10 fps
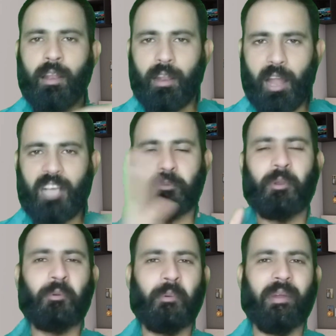लास्ट
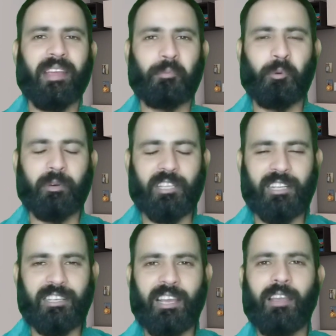वीडियो में मैंने आपको बता
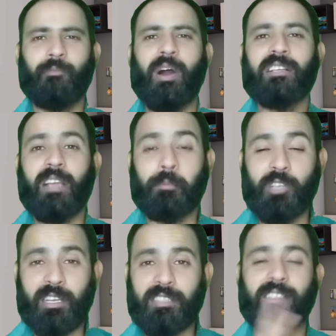दिया है वहां से आप
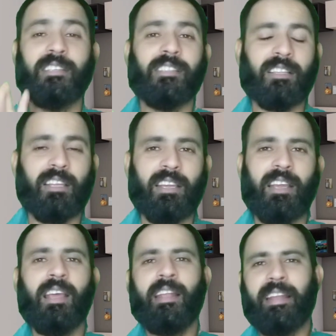जाके सीख सकते
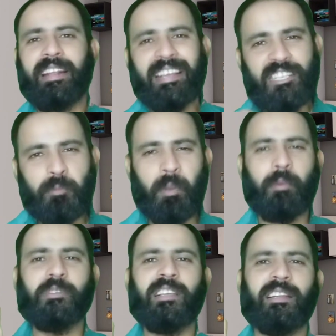हैं लेकिन इसमें
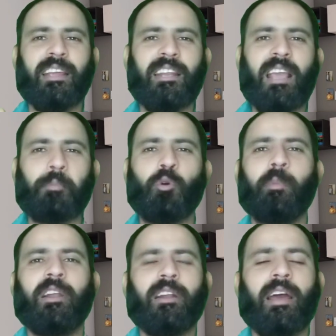भी सीखने के लिए आपको
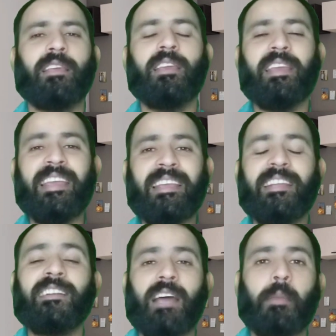मिल रहा है कि एक
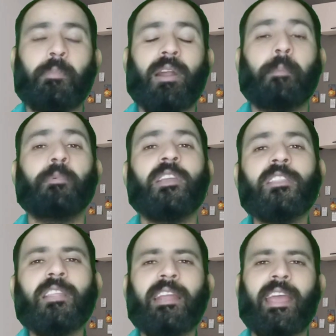ही टाइम पर आप
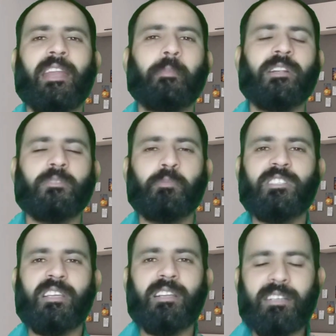कितने एनिमल्स
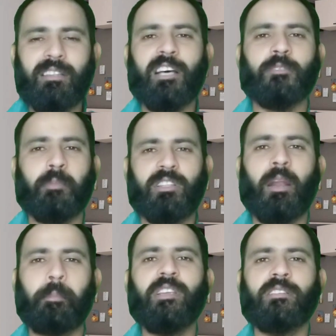मीन्स कि 10,
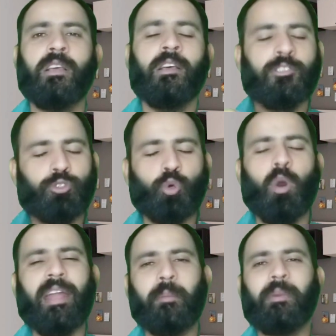15, 20,
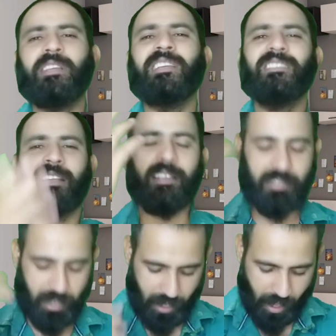100 एनिमल किस तरह
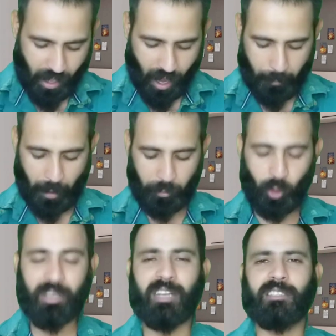से आप
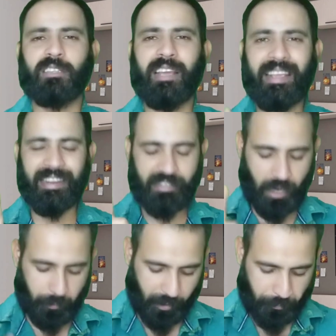अपलोड कर सकते ही
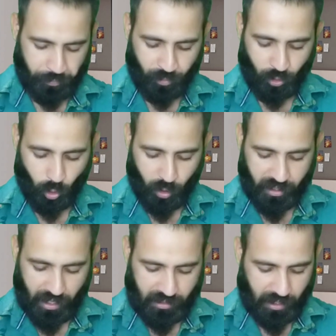टाइम पे तो
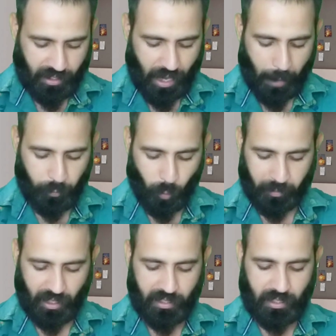जैसे कि आपको
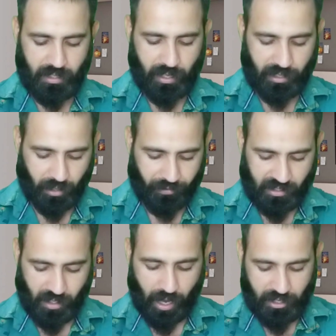पता ही जैसे
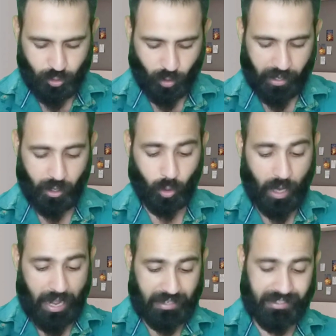इंटरफेस आ चुका है और
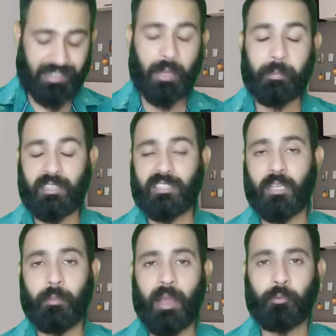आज के टाइम पर
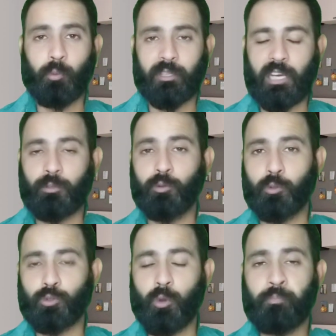जैसे मैं आपको बता दूँ
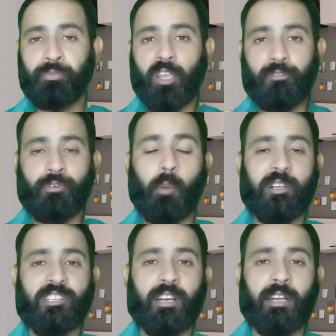दोस्तों
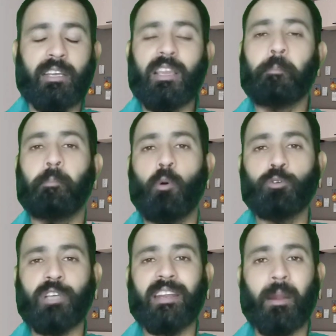इन्फॉर्मेशन के लिए कि
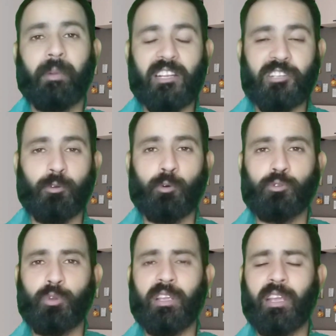बहुत सारी अपडेशन हो
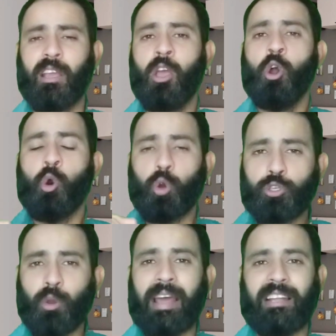चुकी है और
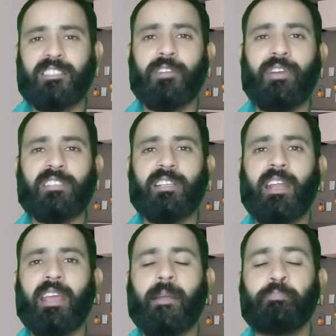जो एल वैक्सीन
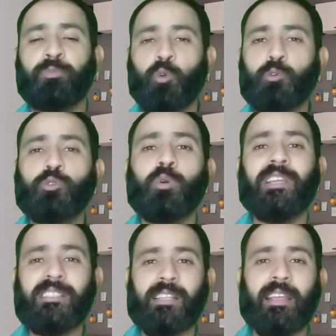है उसको
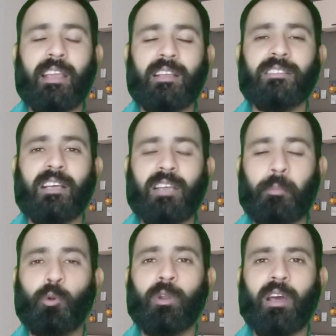किस तरीके के साथ
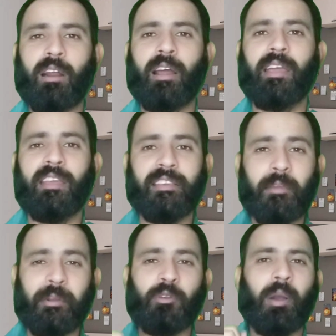अपलोड करना है
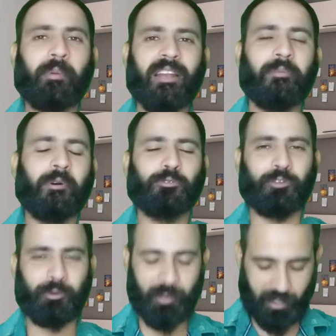ये वीडियो आपके लिए बहुत
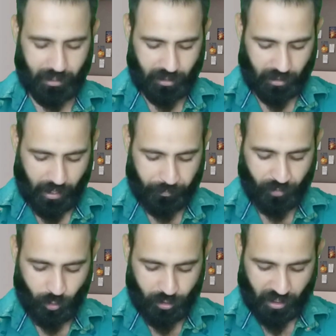ज़रूरी है ठीक है
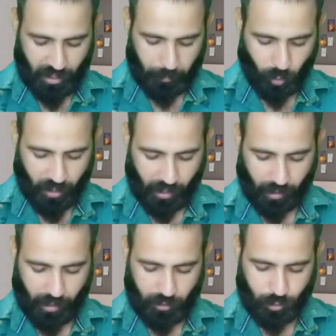तो चलिए आपको क्या
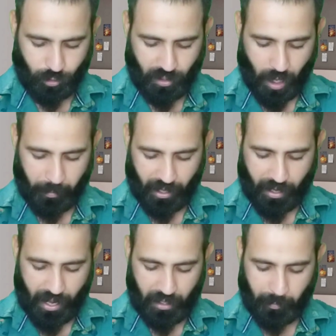करना है दोस्तों यहाँ पर
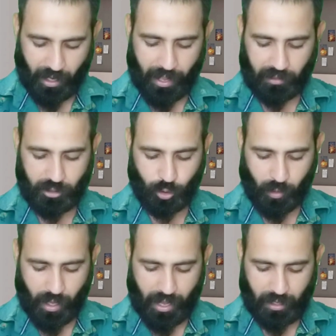एनिमल हेल्थ जो
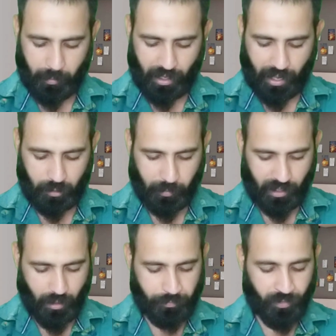है एनिमल हेल्थ
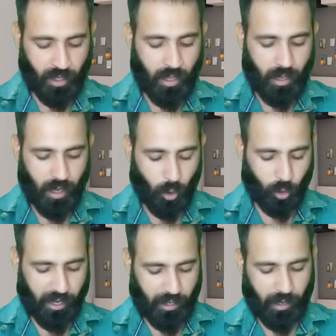पे
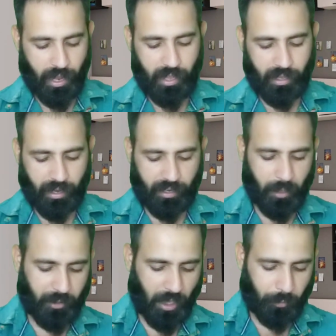ओके करना है करने के
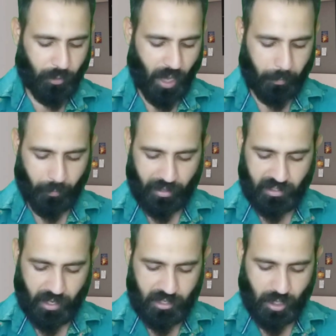बाद आपको यहाँ पर
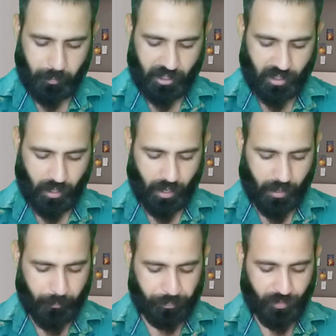वैक्सीनेशन पर जाना है